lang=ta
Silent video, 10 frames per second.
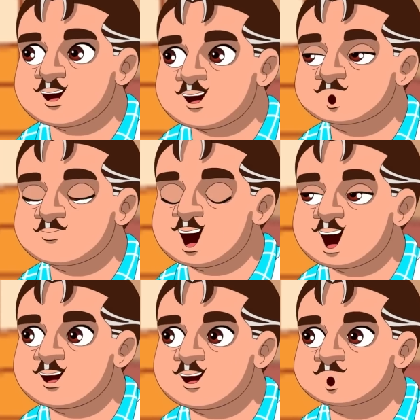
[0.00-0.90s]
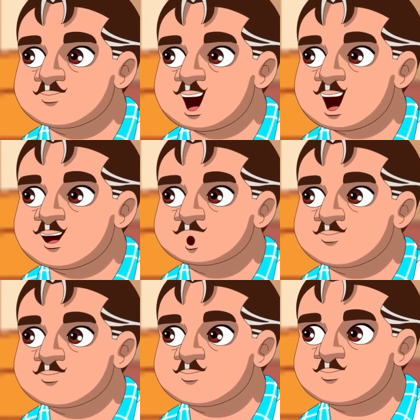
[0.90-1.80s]
ஏமா கிராமத்து மருமகளே
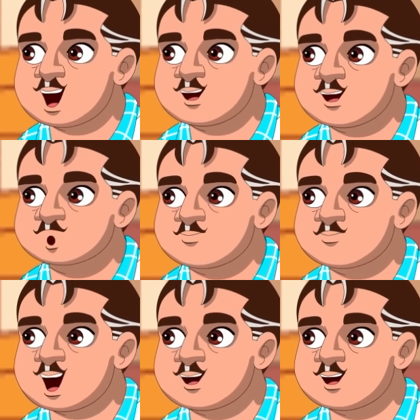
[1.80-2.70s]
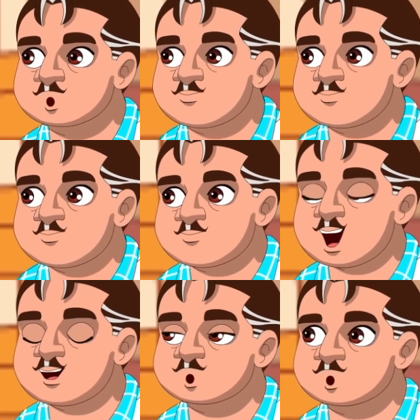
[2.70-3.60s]
எங்க இருக்கியோ
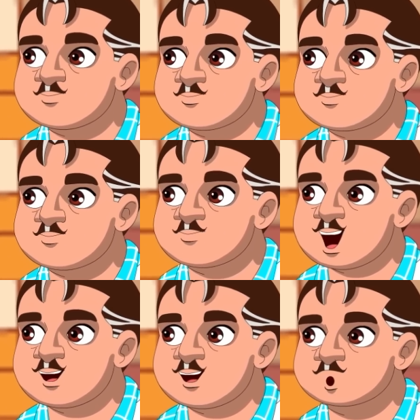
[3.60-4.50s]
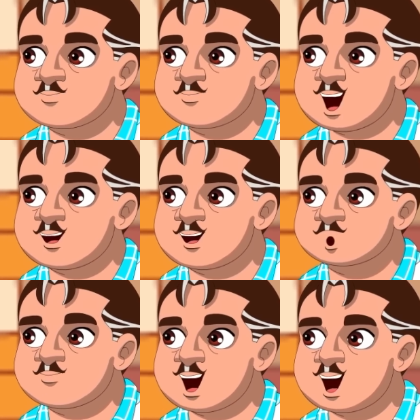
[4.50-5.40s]
பாவம் இந்த சிட்டி
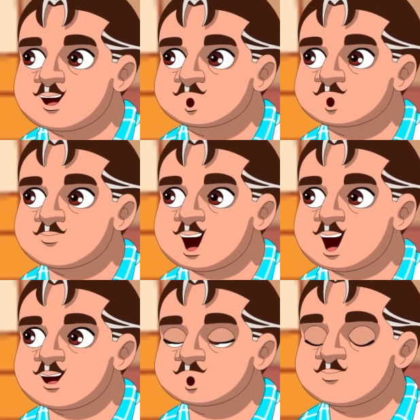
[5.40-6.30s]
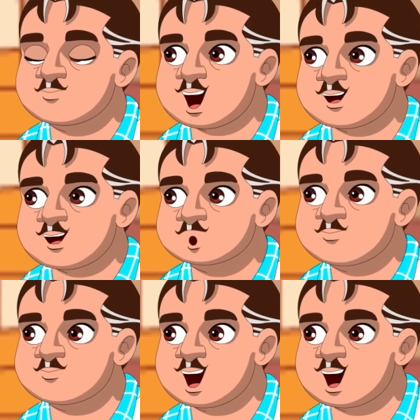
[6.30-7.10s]
மருமக கிட்ட உன் மாமியார் படாத